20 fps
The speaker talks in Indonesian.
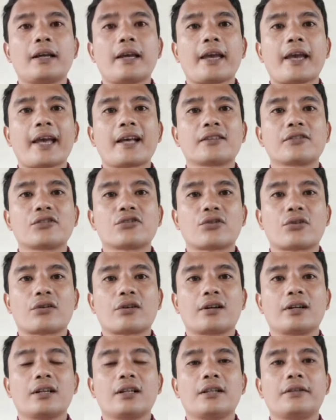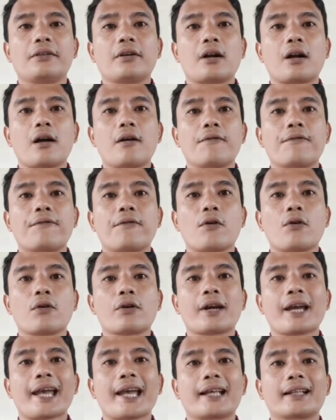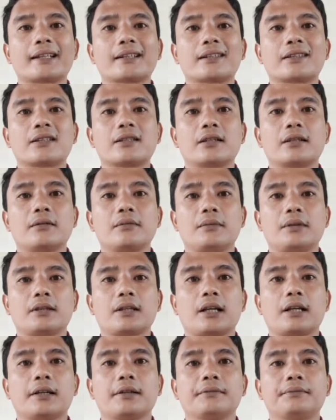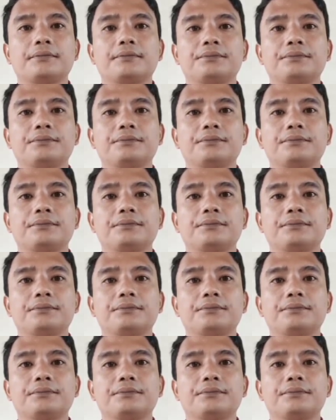answer there are four cats misal